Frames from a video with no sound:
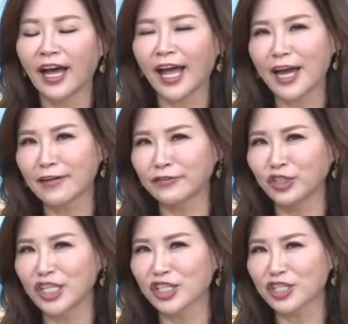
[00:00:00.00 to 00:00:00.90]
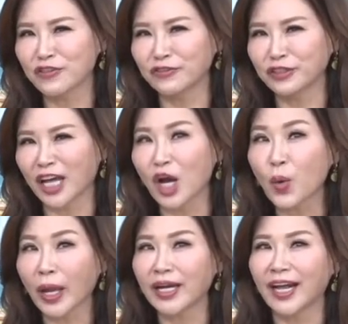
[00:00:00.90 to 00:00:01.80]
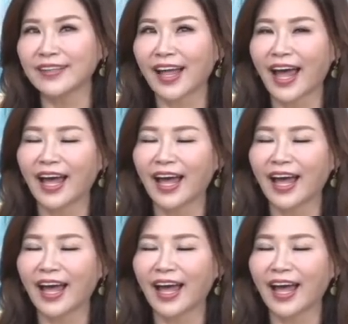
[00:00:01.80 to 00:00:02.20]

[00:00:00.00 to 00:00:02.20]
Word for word: 哎呀，福德就是福德贵人呐、